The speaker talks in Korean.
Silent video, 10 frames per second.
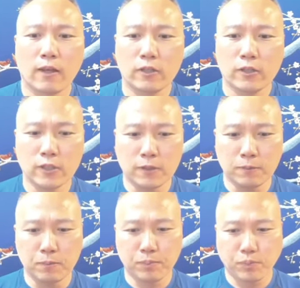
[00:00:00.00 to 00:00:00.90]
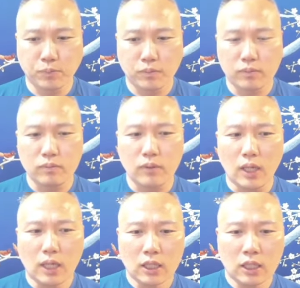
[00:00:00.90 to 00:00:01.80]
지금
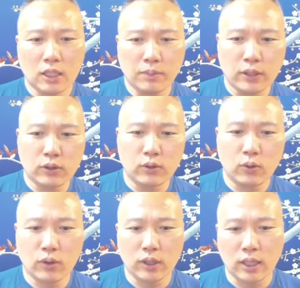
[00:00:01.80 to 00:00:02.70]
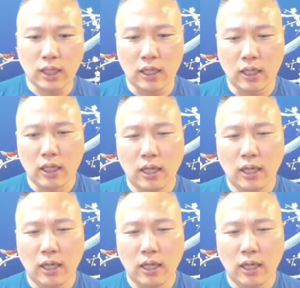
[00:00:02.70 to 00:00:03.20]
TV에서도 이렇게